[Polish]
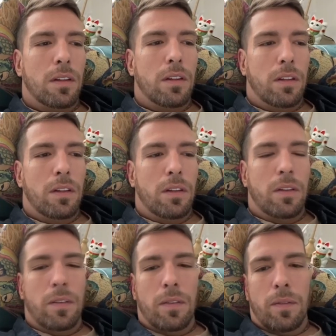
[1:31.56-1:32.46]
i ci cyganie
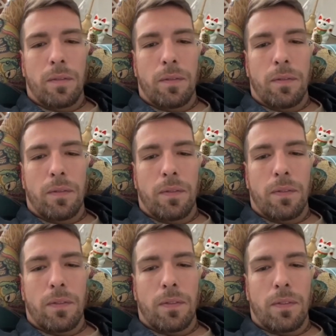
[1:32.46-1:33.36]
nam pomogą, bo oni są
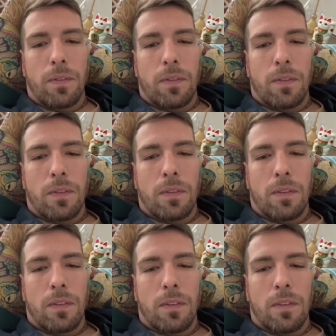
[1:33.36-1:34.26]
w chuju muzykalnieni,
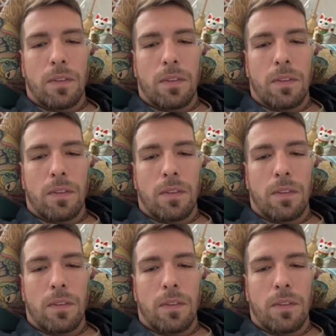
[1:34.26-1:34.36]
nie?